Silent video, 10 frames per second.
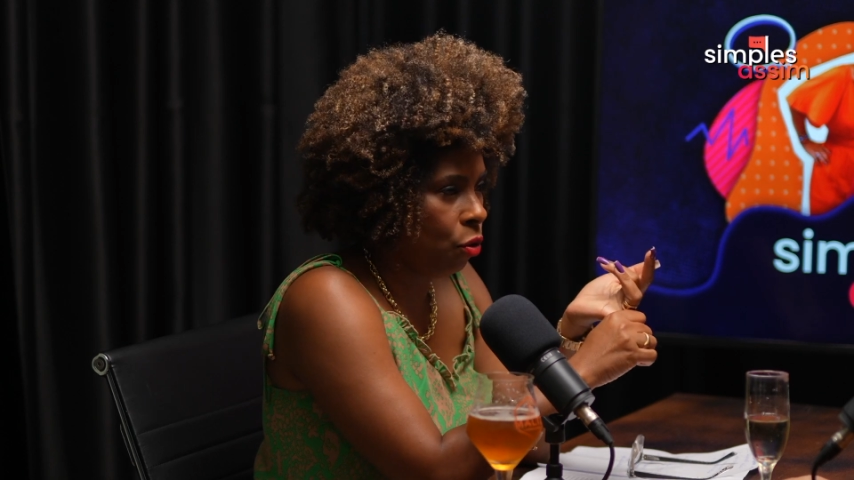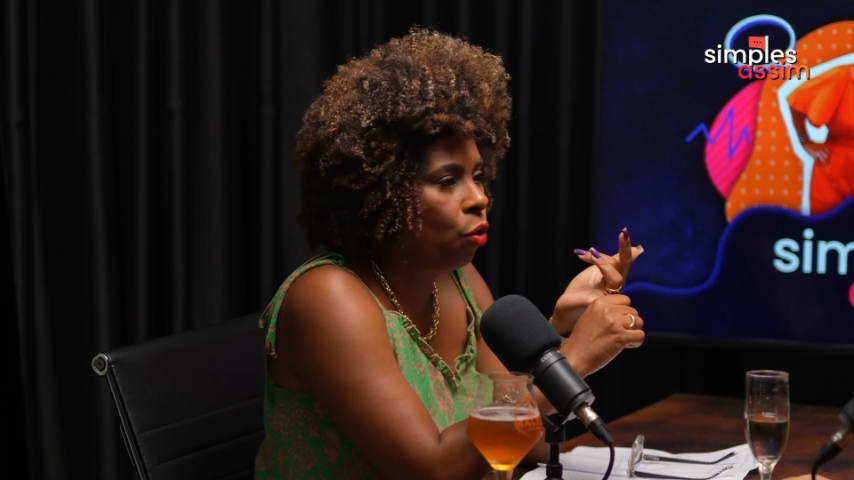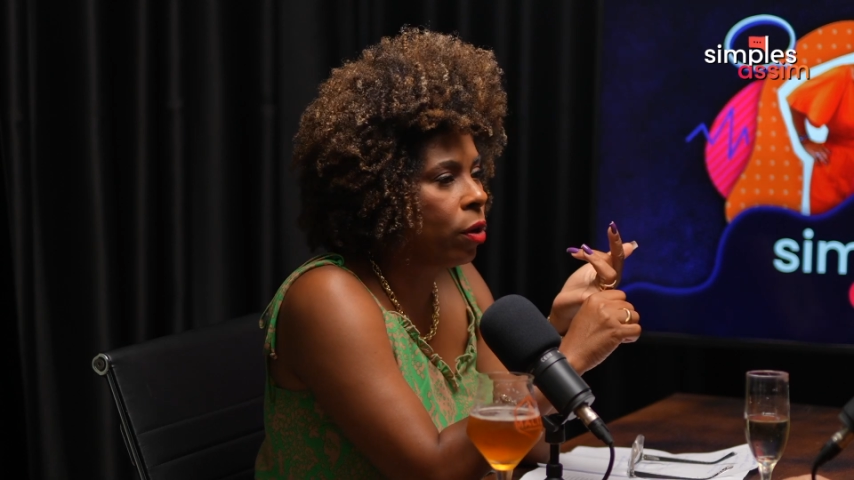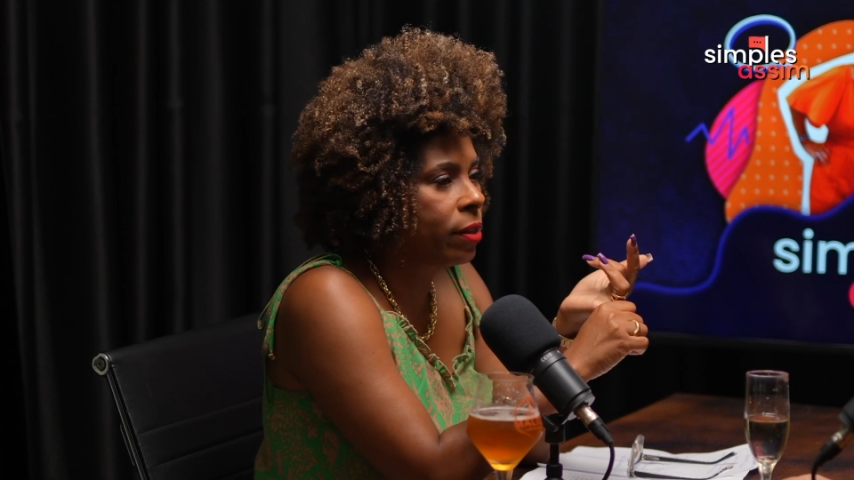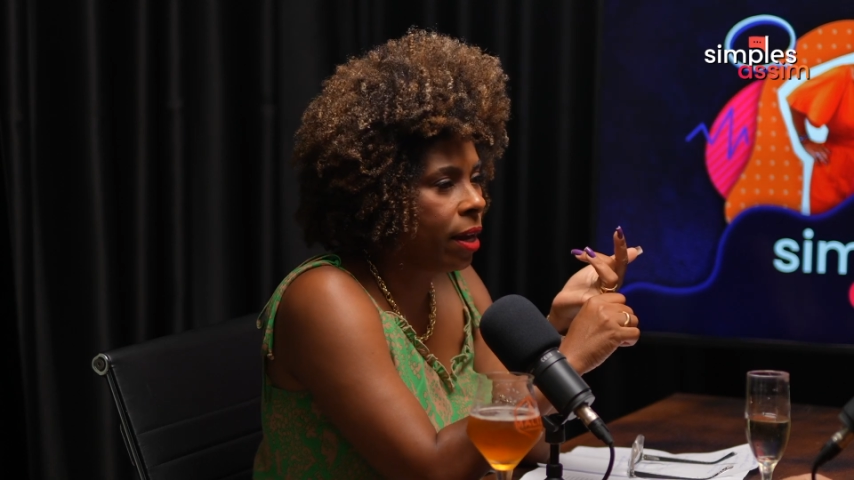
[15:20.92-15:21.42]

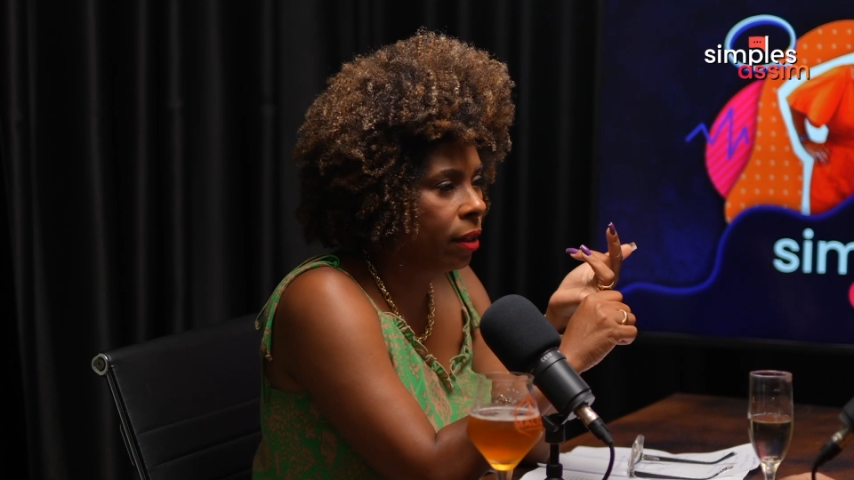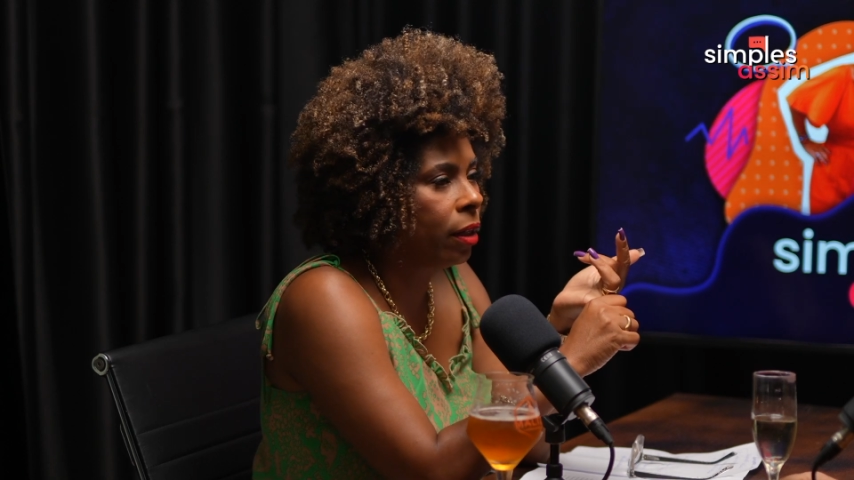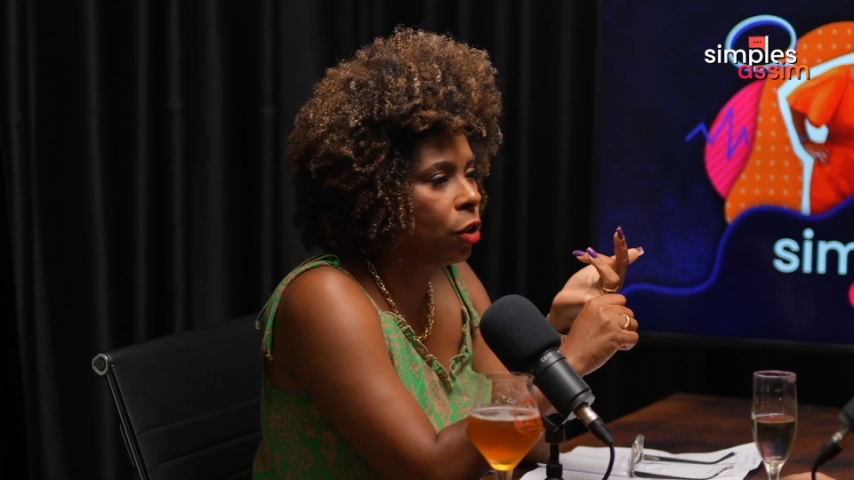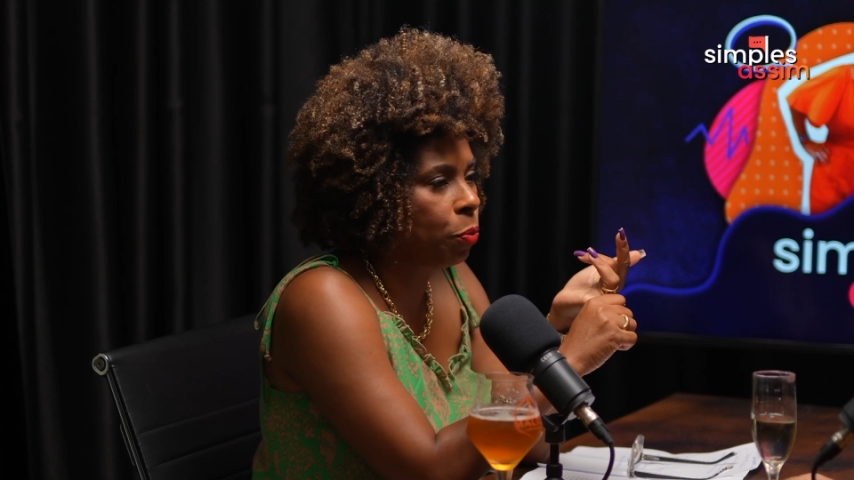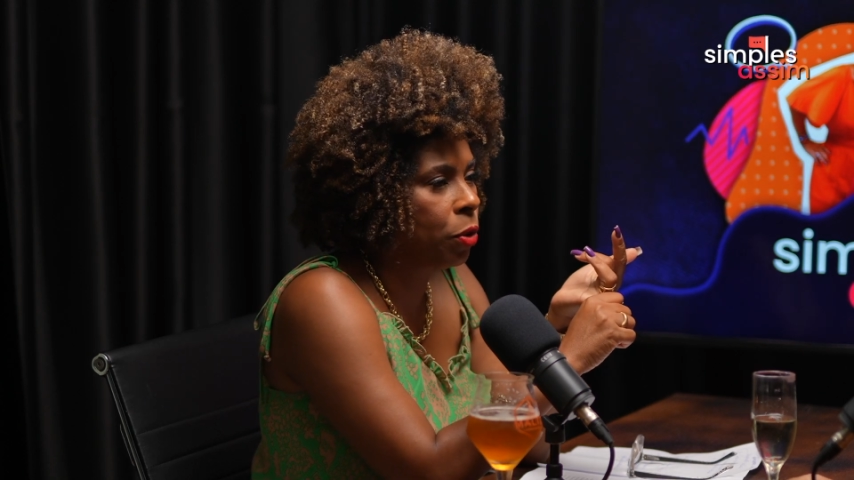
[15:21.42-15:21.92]
consegue
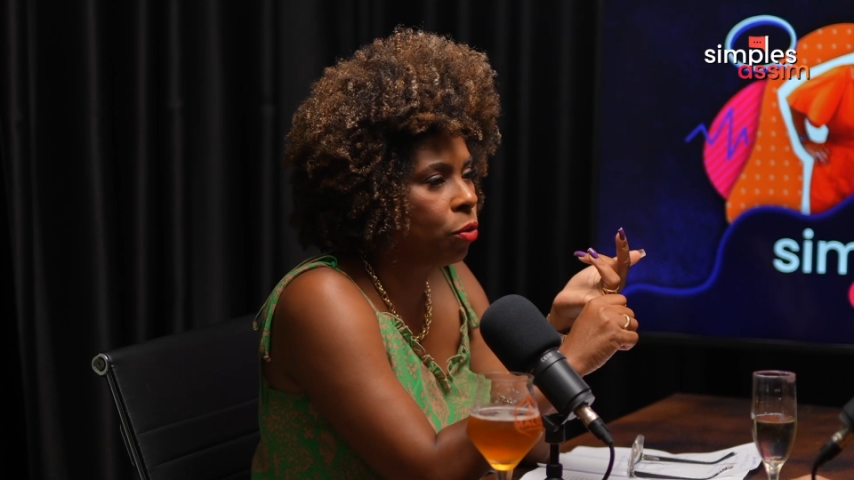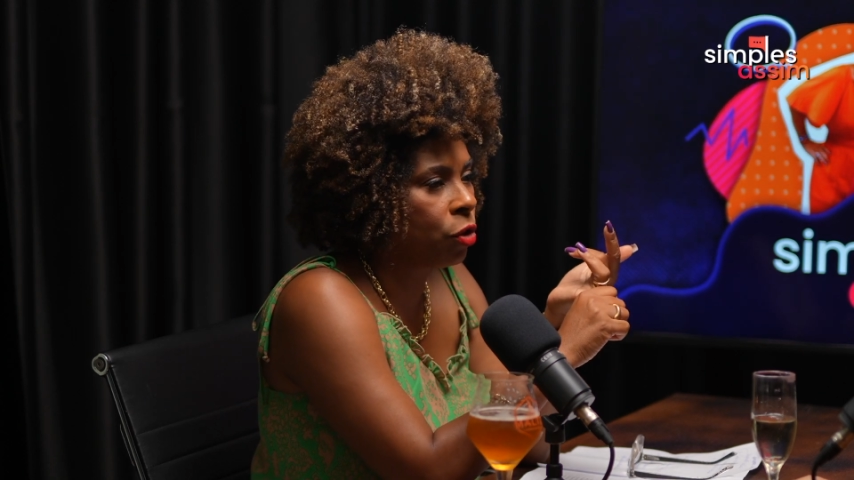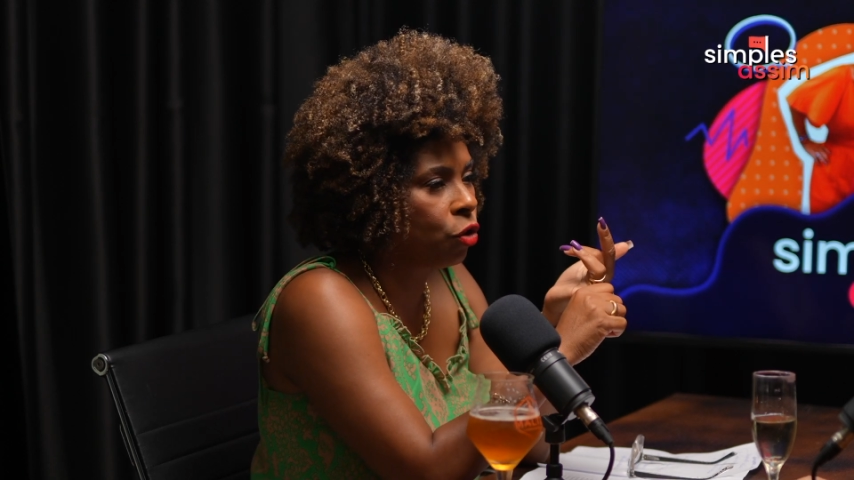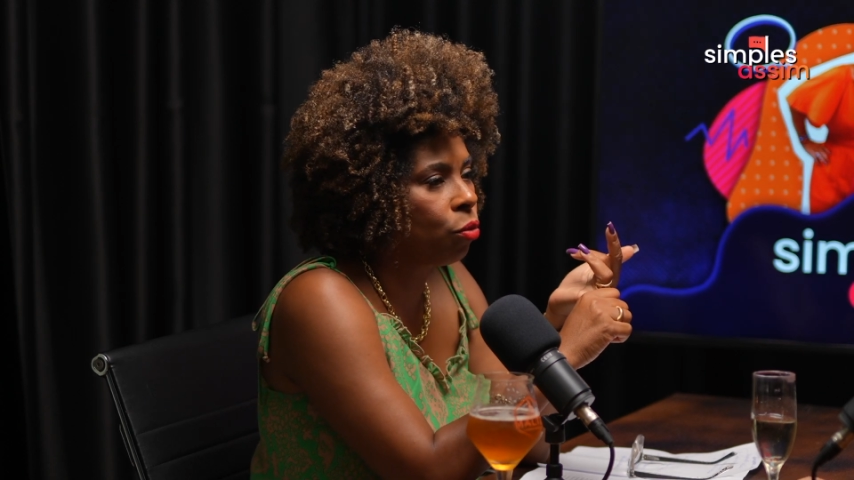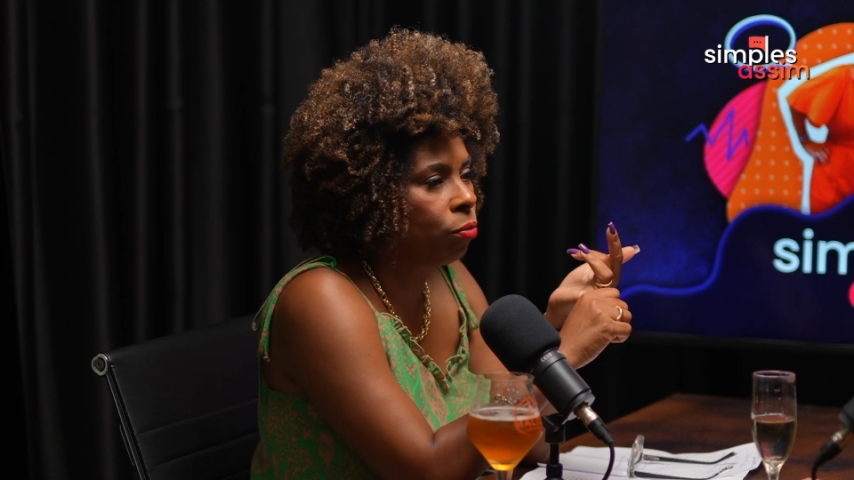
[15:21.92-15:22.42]
que as
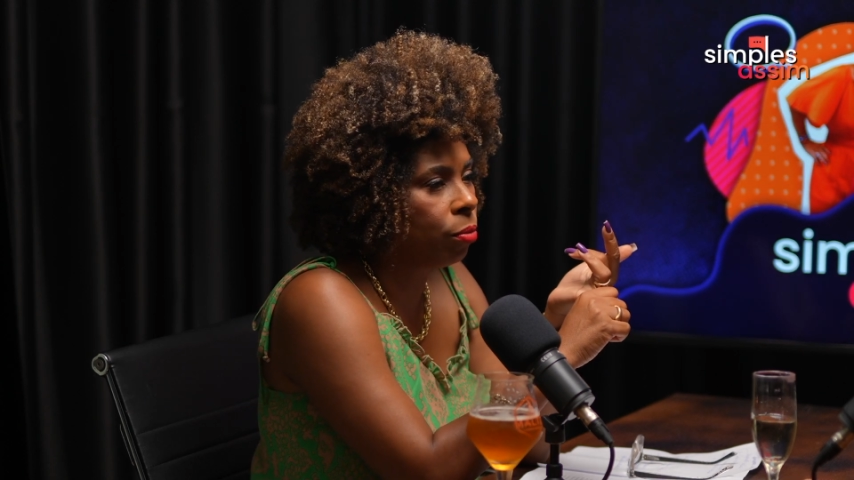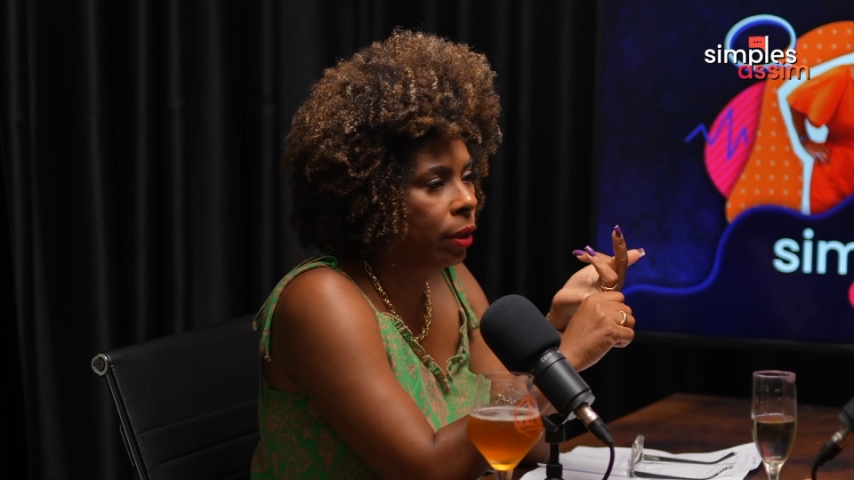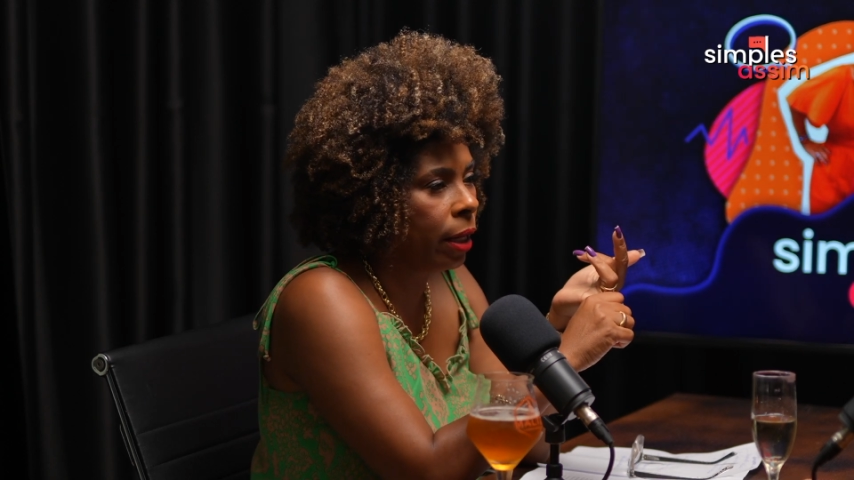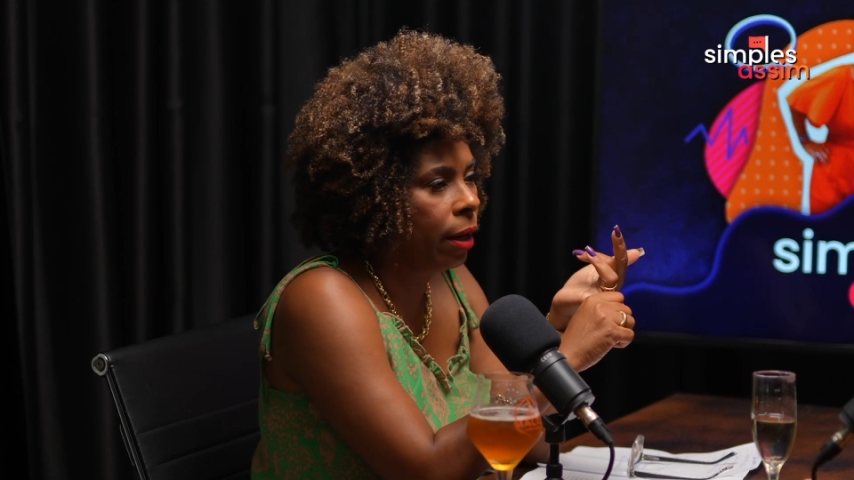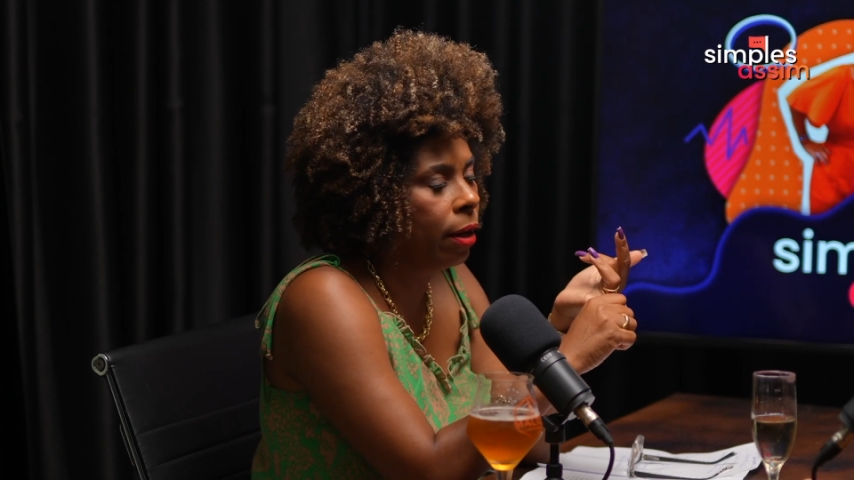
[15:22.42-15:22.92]
pessoas
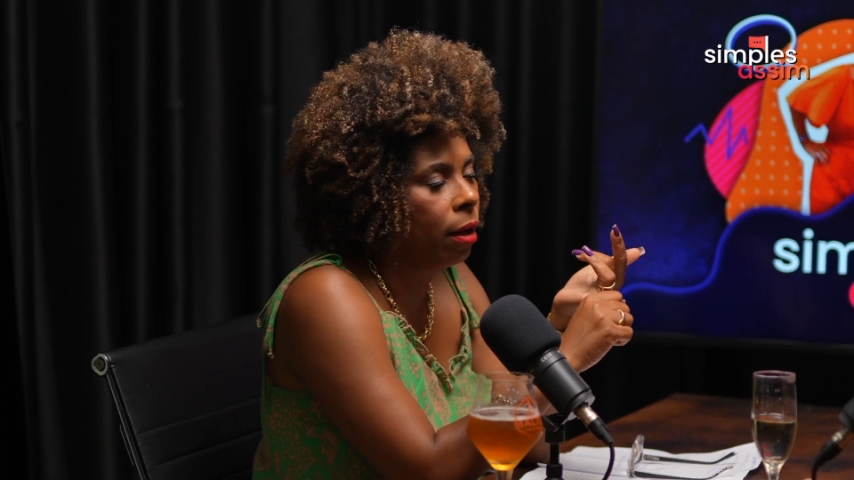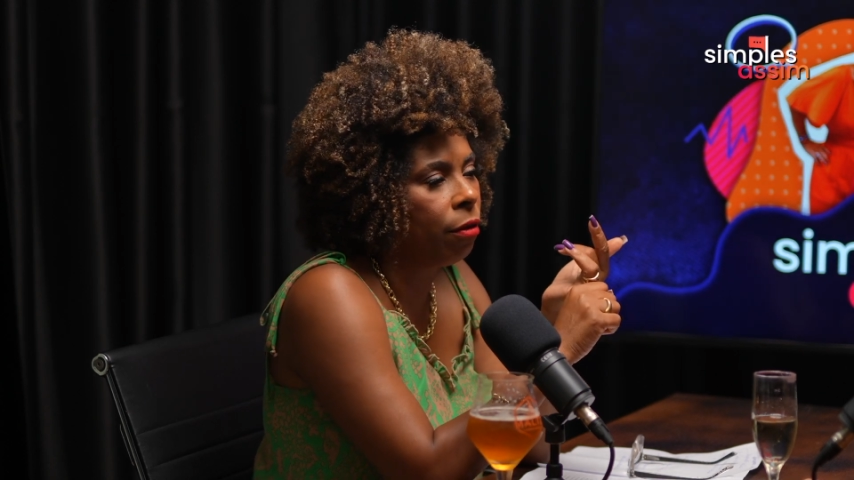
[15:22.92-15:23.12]
né,